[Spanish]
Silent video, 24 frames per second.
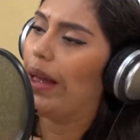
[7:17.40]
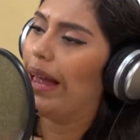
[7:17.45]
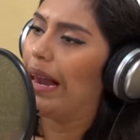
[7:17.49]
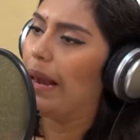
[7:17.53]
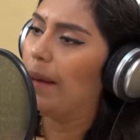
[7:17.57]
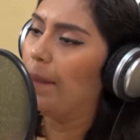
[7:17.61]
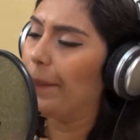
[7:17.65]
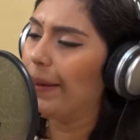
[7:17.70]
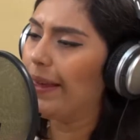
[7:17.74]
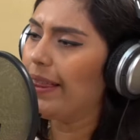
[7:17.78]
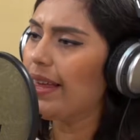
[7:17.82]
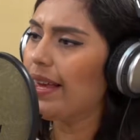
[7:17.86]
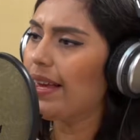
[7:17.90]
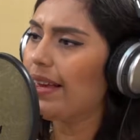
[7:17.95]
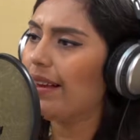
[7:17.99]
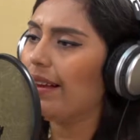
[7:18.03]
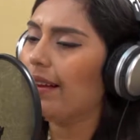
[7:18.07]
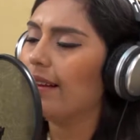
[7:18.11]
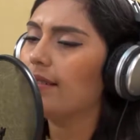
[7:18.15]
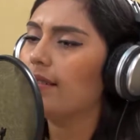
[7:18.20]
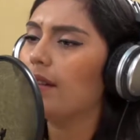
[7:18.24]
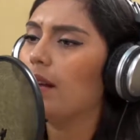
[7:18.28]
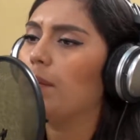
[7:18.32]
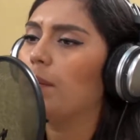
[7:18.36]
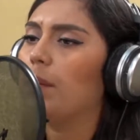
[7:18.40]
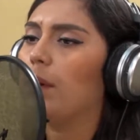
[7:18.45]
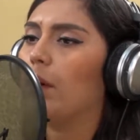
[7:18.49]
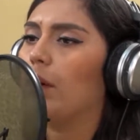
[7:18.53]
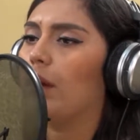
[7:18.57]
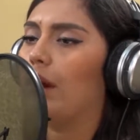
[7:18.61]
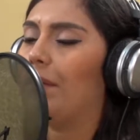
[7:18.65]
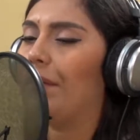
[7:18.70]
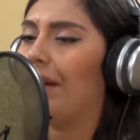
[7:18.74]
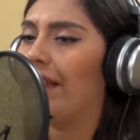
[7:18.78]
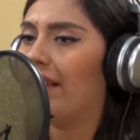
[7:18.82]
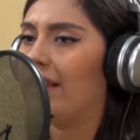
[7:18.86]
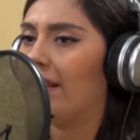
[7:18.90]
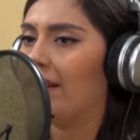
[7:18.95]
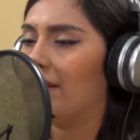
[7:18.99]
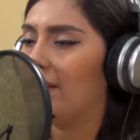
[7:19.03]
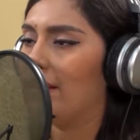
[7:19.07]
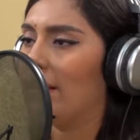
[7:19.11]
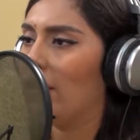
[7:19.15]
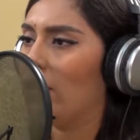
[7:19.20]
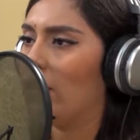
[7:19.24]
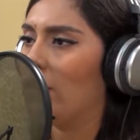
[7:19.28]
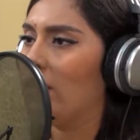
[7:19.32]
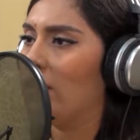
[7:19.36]
el PDI es el Programa de
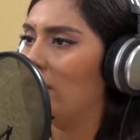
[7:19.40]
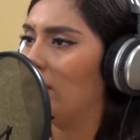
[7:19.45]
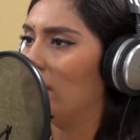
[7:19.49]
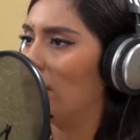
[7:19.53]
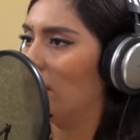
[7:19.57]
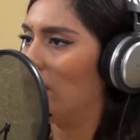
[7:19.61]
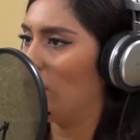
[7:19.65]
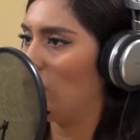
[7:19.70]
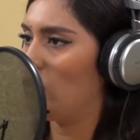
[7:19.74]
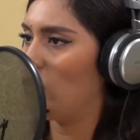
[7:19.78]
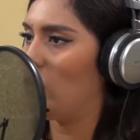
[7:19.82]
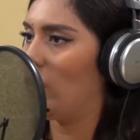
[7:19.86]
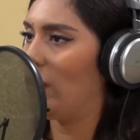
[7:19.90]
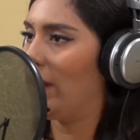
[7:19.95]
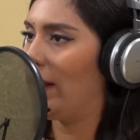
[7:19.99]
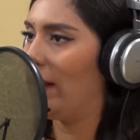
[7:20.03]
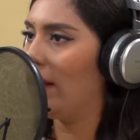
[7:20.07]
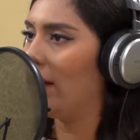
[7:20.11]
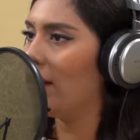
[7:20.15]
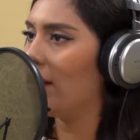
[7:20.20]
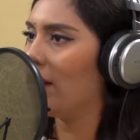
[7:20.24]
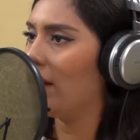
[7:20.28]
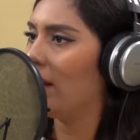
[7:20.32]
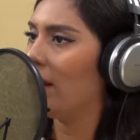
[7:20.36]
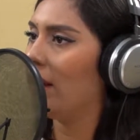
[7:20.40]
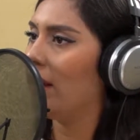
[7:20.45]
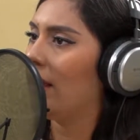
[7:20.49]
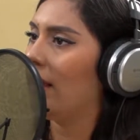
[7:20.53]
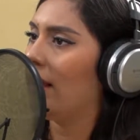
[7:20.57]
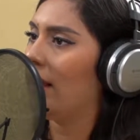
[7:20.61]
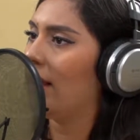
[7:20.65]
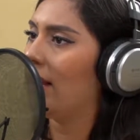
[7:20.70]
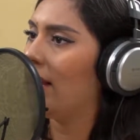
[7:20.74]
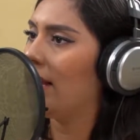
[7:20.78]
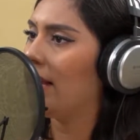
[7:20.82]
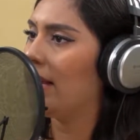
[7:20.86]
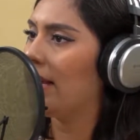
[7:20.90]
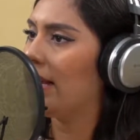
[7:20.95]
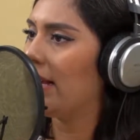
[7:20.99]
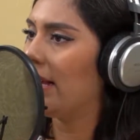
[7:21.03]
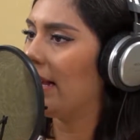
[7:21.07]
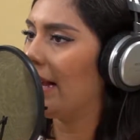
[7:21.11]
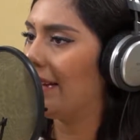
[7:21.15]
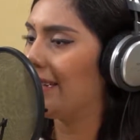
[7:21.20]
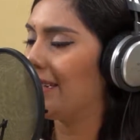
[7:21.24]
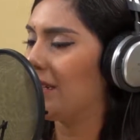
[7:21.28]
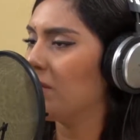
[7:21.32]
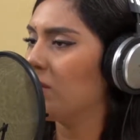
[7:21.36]
Desarrollo Institucional
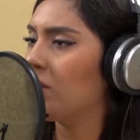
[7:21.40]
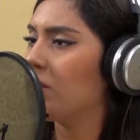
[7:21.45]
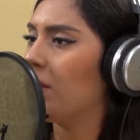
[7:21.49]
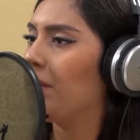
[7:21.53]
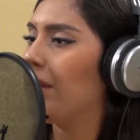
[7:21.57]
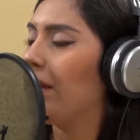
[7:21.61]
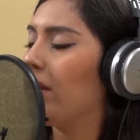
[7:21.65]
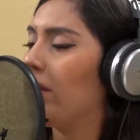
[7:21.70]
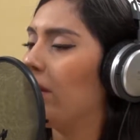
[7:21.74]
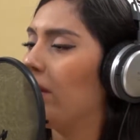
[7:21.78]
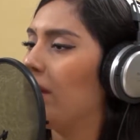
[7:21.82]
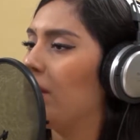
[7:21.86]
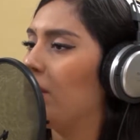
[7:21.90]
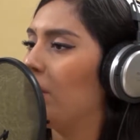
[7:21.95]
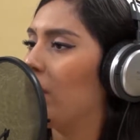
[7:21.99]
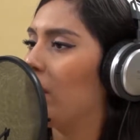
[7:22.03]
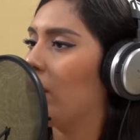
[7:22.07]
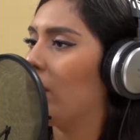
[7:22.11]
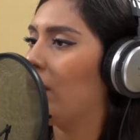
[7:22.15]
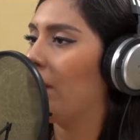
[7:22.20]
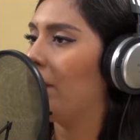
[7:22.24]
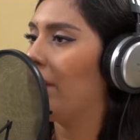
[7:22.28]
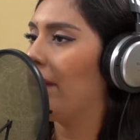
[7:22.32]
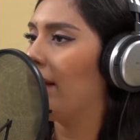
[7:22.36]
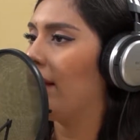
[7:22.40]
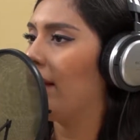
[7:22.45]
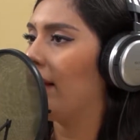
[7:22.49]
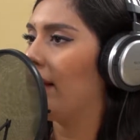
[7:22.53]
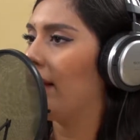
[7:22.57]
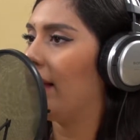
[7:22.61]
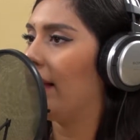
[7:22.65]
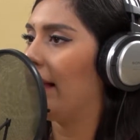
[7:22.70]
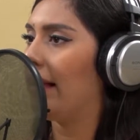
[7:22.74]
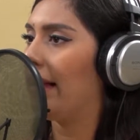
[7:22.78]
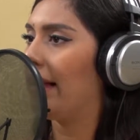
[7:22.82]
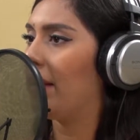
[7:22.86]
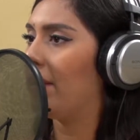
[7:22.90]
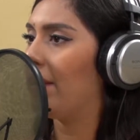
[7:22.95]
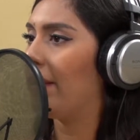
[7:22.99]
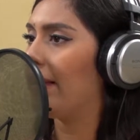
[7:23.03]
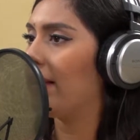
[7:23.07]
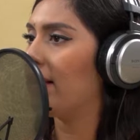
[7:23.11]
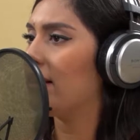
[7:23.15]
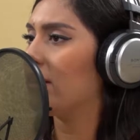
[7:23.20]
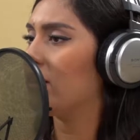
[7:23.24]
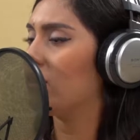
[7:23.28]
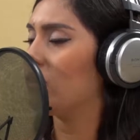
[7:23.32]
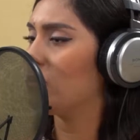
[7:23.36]
y estamos hablando del programa que va
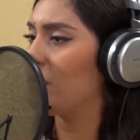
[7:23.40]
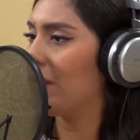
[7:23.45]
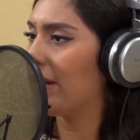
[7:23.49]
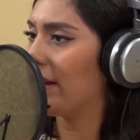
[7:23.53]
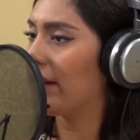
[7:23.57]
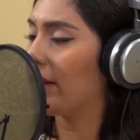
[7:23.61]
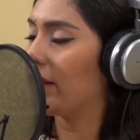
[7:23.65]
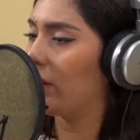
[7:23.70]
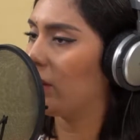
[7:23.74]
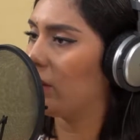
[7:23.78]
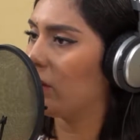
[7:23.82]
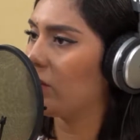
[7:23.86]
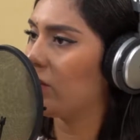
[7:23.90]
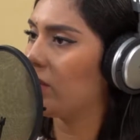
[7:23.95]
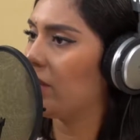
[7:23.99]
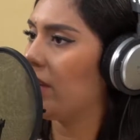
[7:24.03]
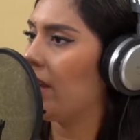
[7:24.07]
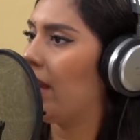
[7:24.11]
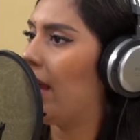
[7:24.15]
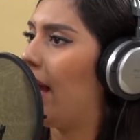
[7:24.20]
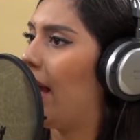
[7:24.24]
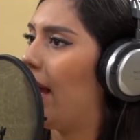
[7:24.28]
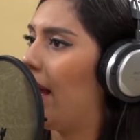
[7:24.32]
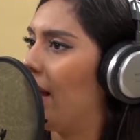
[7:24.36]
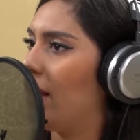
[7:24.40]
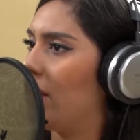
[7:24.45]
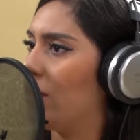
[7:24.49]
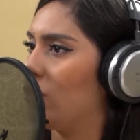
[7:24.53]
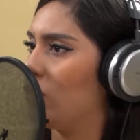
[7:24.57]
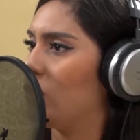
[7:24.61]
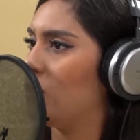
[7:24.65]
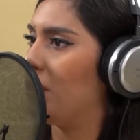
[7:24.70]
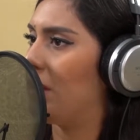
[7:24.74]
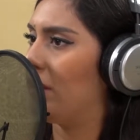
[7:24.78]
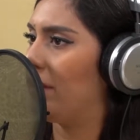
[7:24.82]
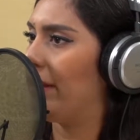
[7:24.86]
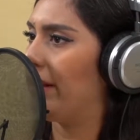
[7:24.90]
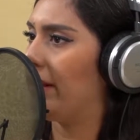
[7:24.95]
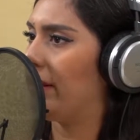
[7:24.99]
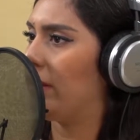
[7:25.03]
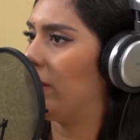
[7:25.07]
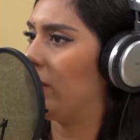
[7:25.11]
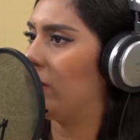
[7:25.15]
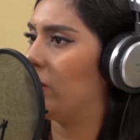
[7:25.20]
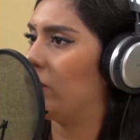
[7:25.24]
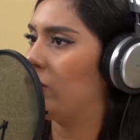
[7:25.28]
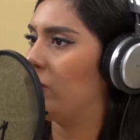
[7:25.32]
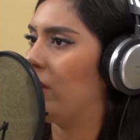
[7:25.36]
del 2014 al
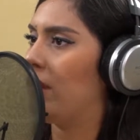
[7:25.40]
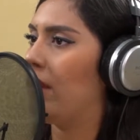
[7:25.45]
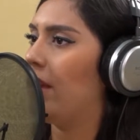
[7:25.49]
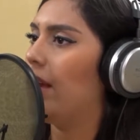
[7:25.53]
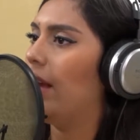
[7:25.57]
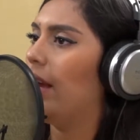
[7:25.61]
2022.